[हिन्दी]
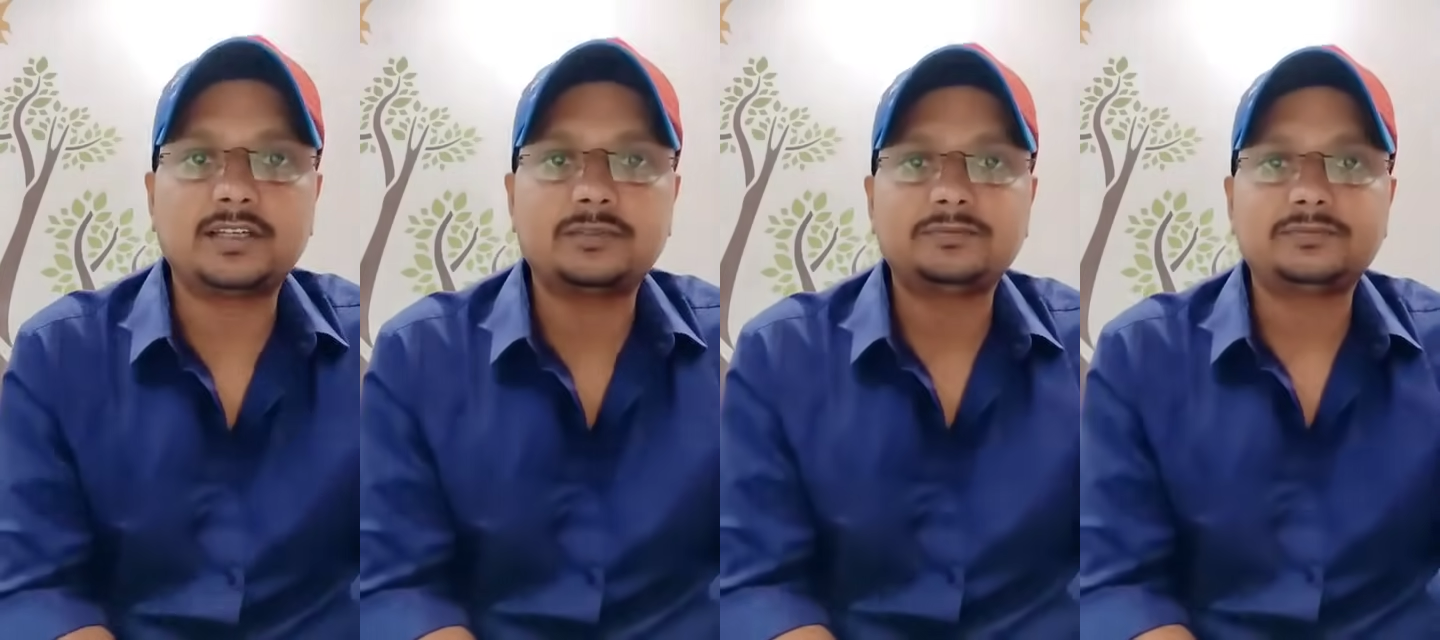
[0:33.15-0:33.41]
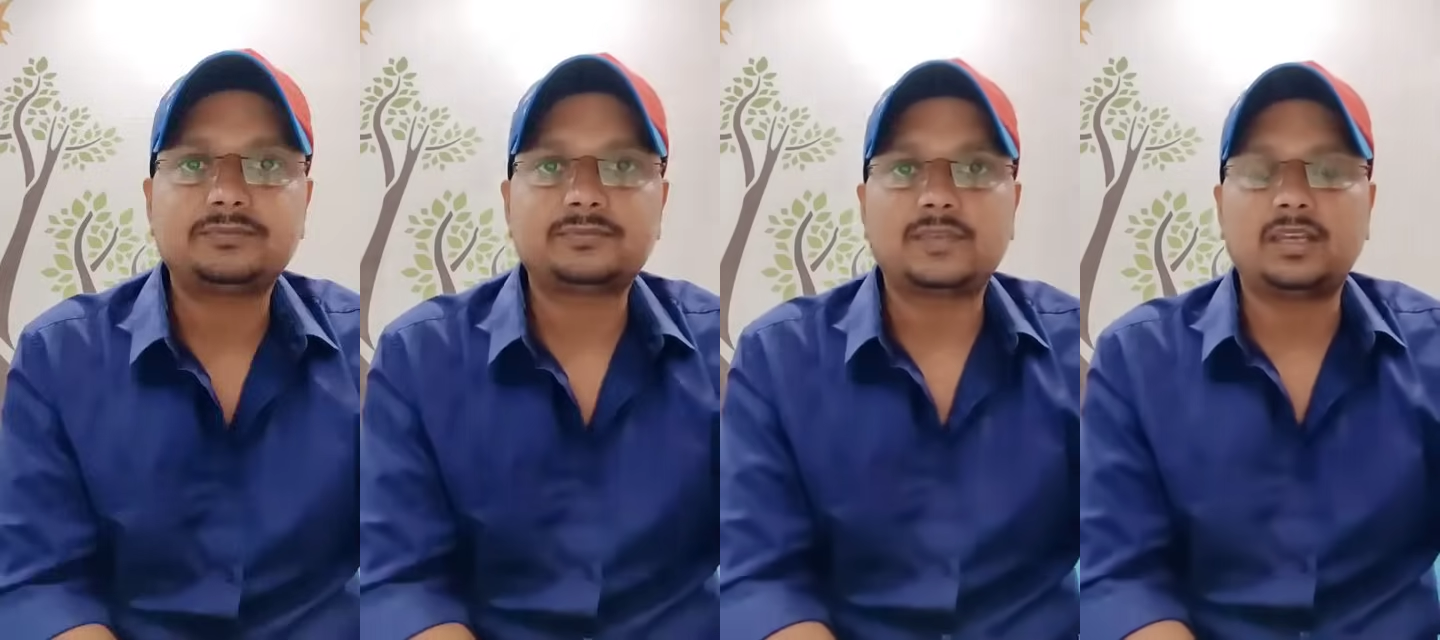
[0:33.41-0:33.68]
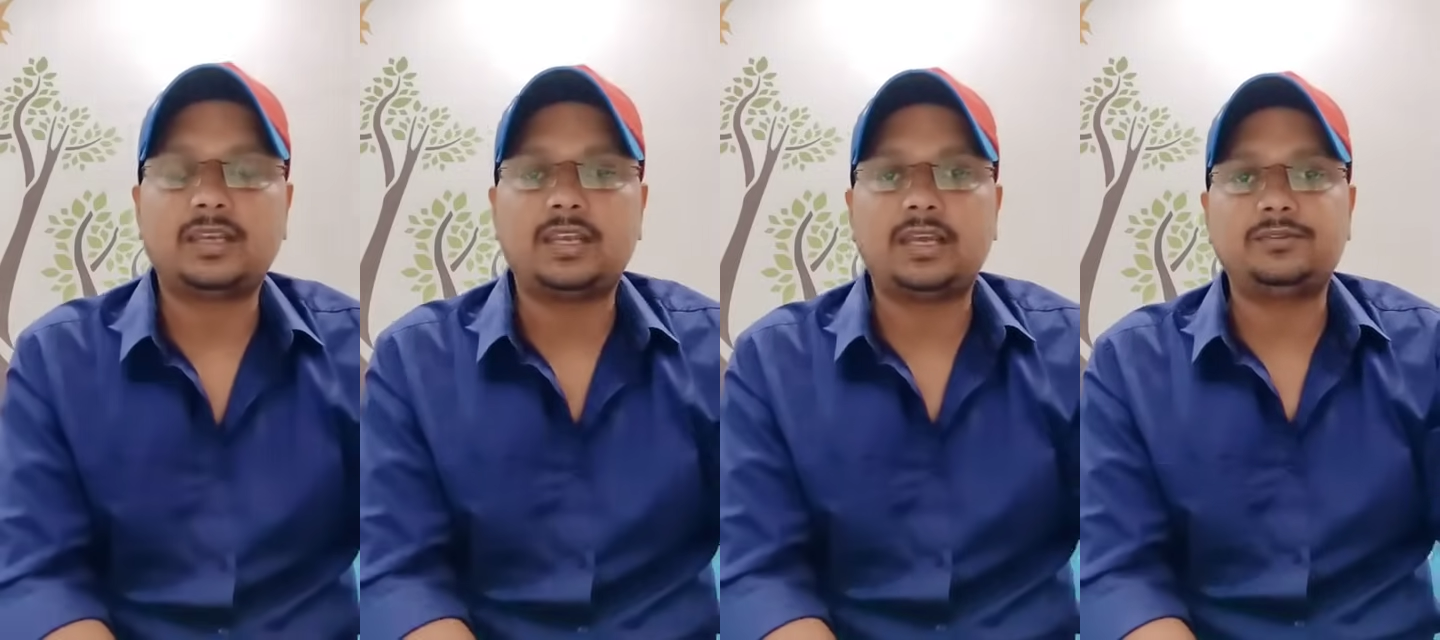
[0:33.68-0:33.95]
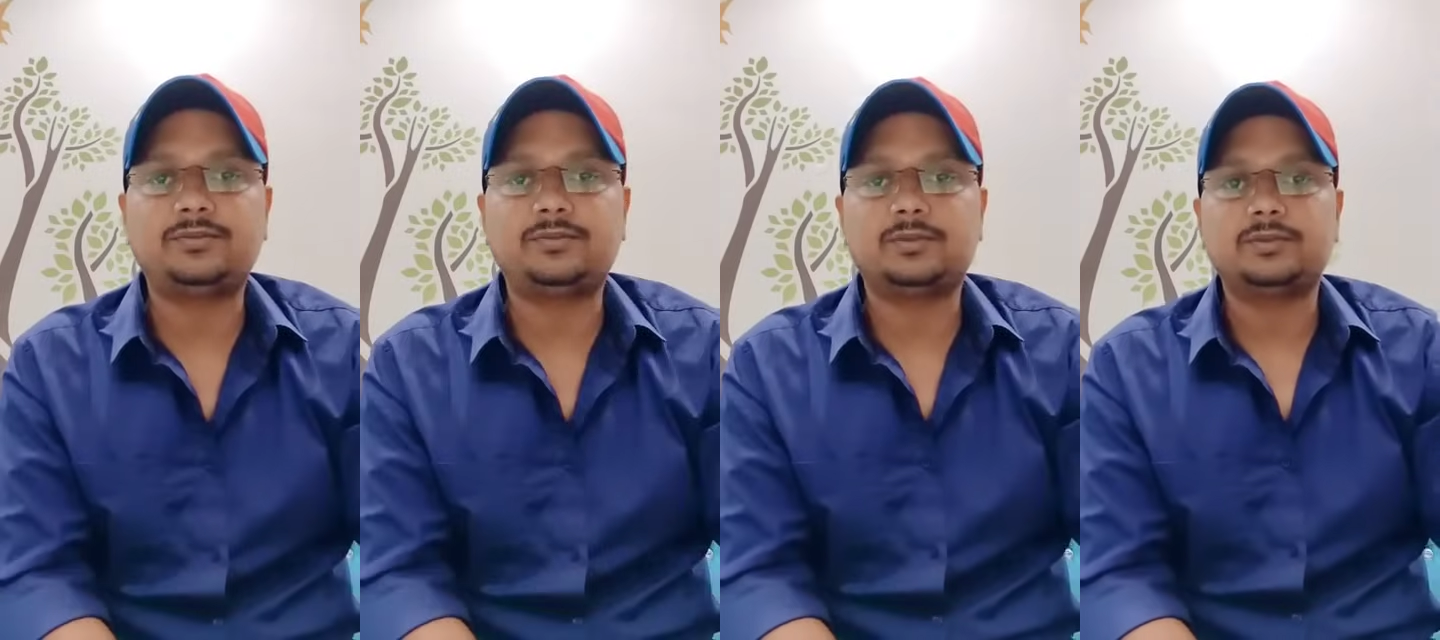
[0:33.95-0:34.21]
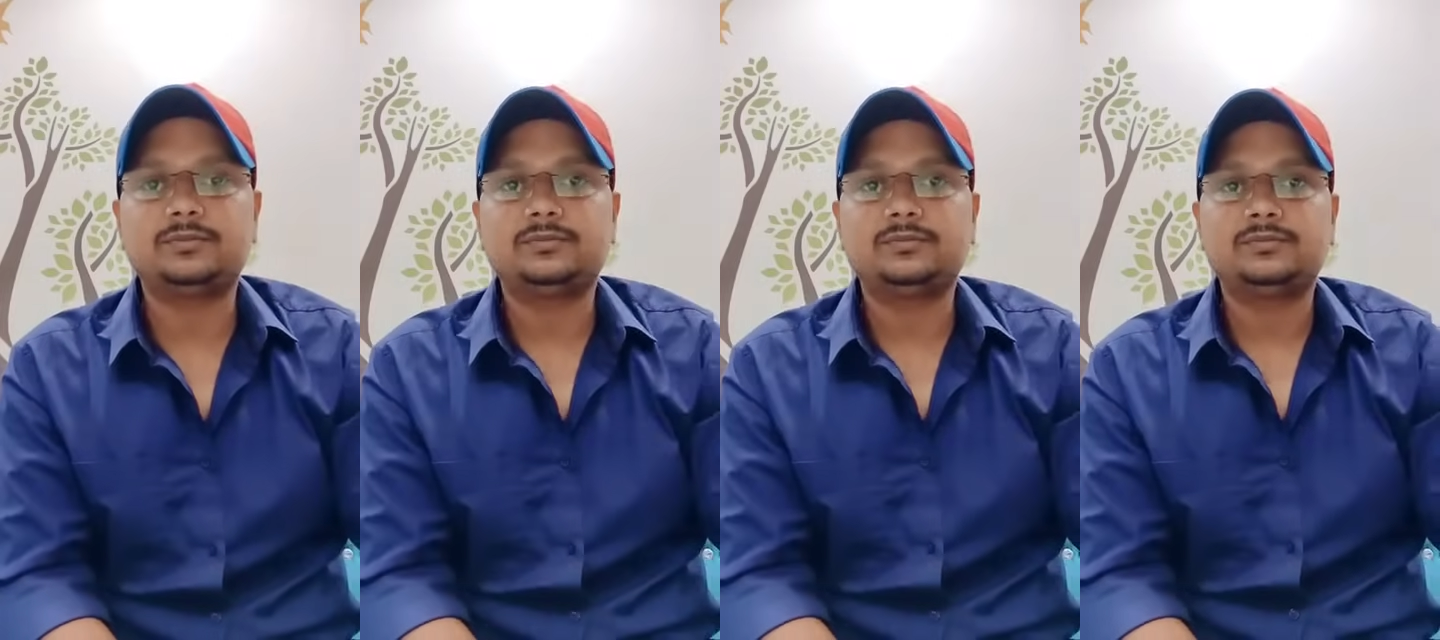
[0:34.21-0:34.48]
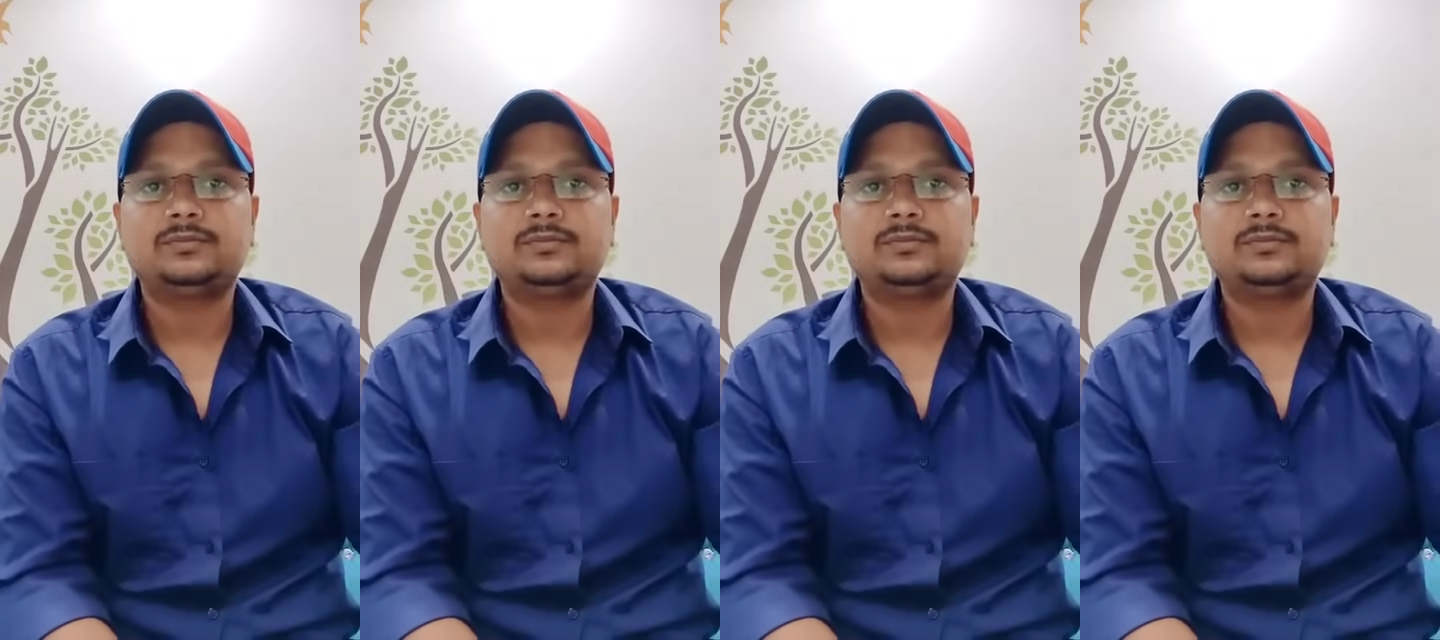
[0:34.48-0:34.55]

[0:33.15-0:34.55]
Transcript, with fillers: करें लाइव को